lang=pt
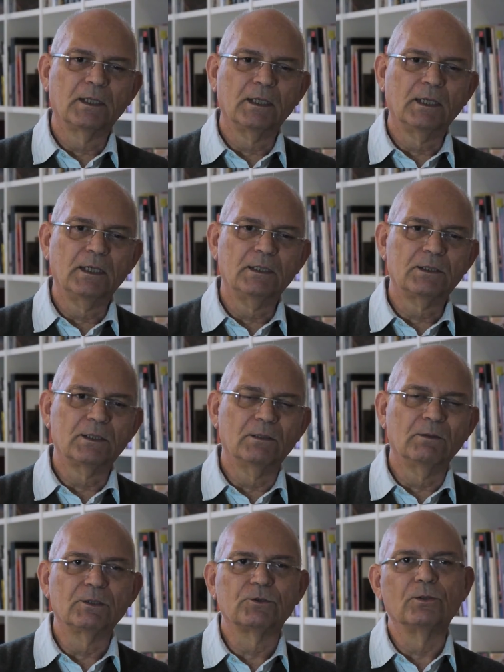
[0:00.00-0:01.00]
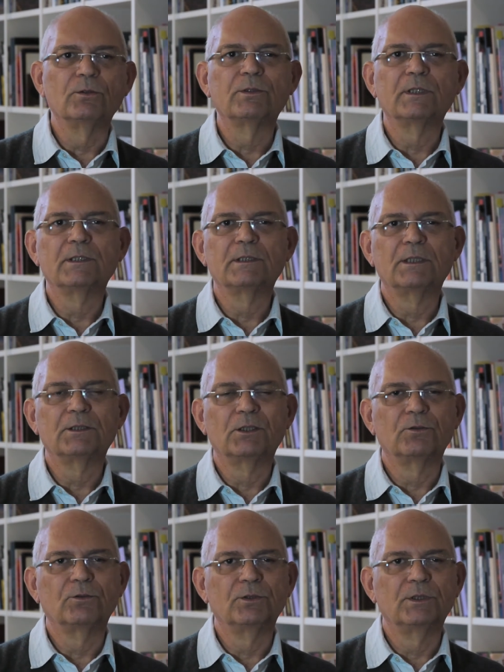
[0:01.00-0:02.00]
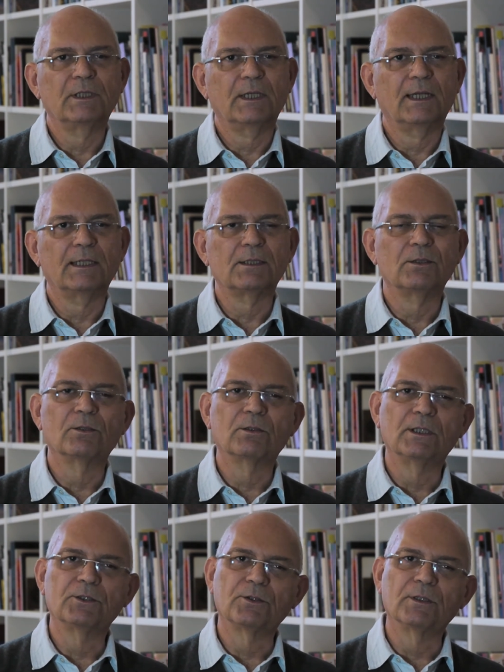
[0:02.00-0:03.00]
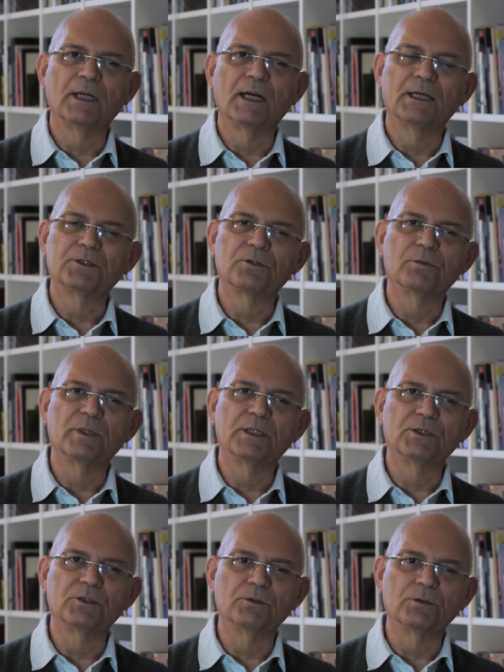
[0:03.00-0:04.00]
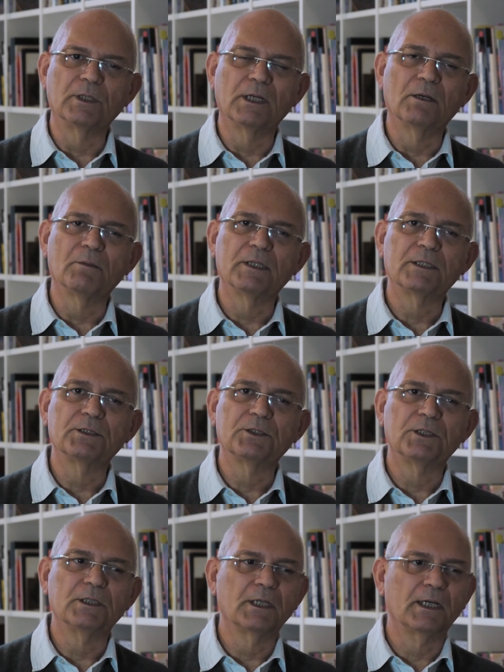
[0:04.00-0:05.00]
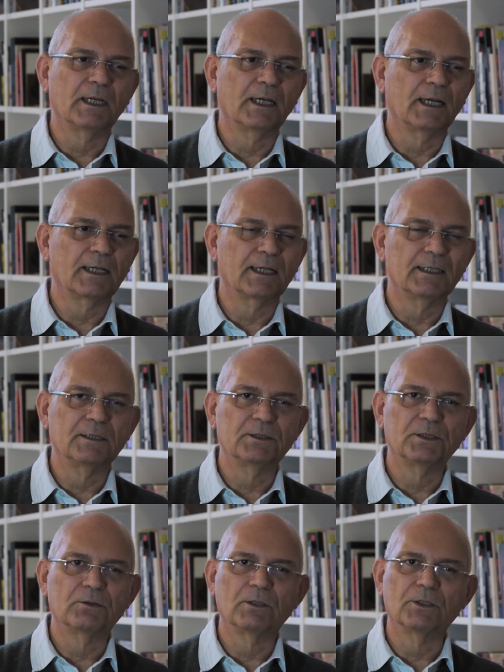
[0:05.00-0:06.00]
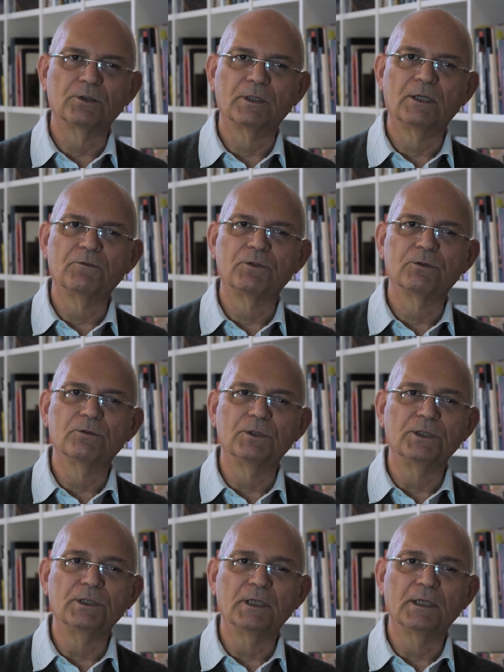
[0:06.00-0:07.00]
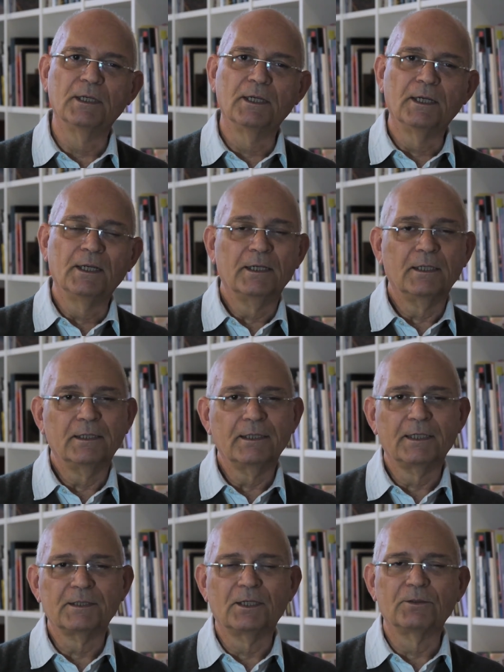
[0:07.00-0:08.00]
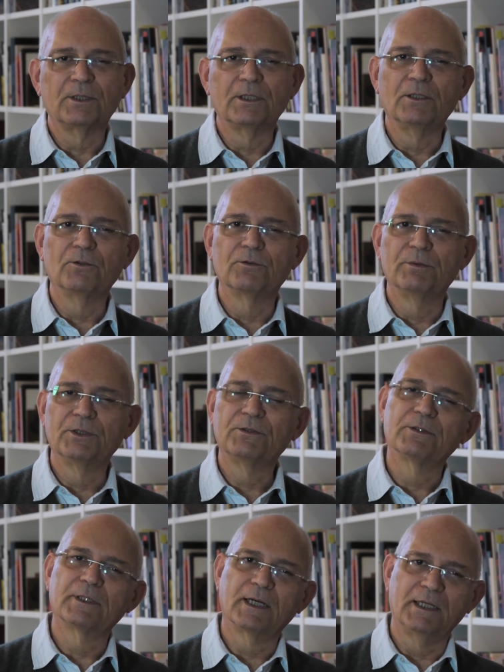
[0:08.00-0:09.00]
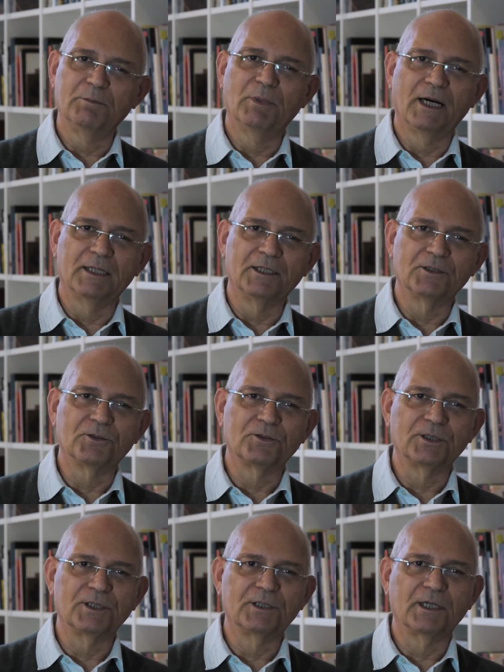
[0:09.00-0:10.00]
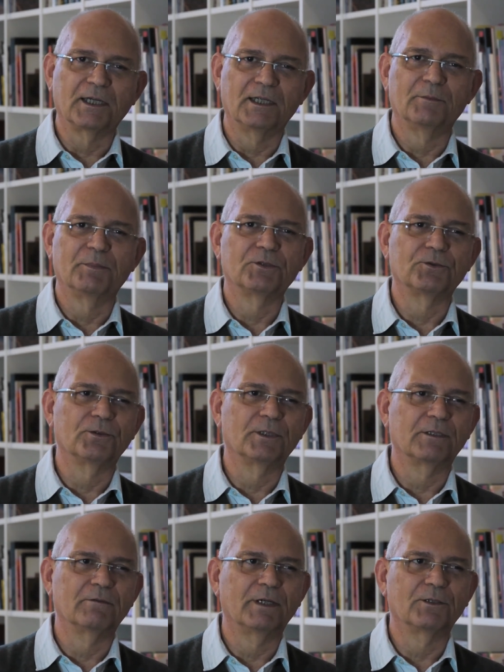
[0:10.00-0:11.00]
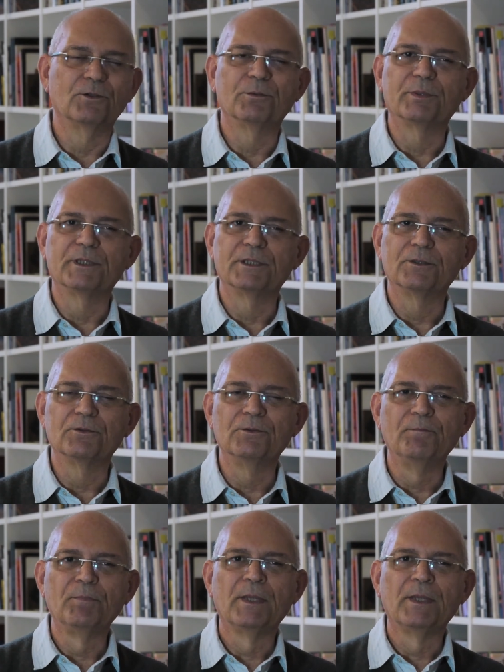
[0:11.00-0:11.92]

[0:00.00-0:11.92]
que são as outras atitudes em relação a colecionar arte no Brasil. Né? A mais antiga é aquela de colecionar figurinha ressaltando algumas carimbadas, ou seja, aquela pessoa que vai comprando